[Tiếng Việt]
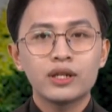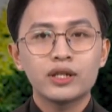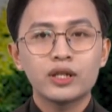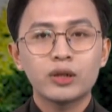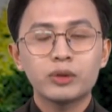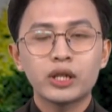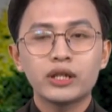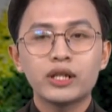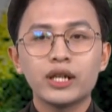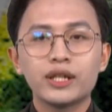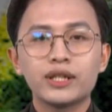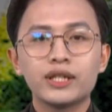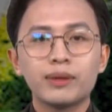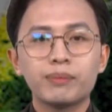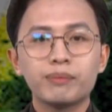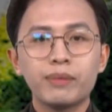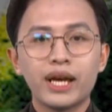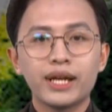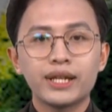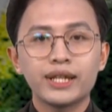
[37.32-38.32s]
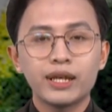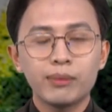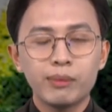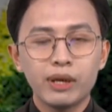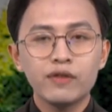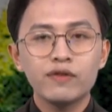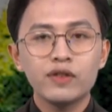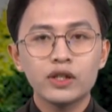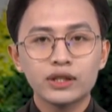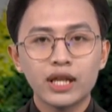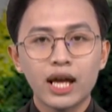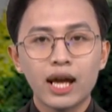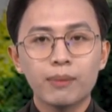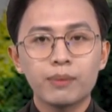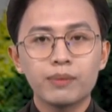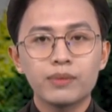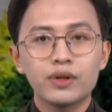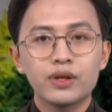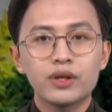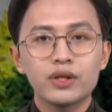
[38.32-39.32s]
Trong tình hình dịch bệnh diễn biến phức
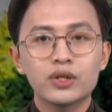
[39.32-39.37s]
tạp,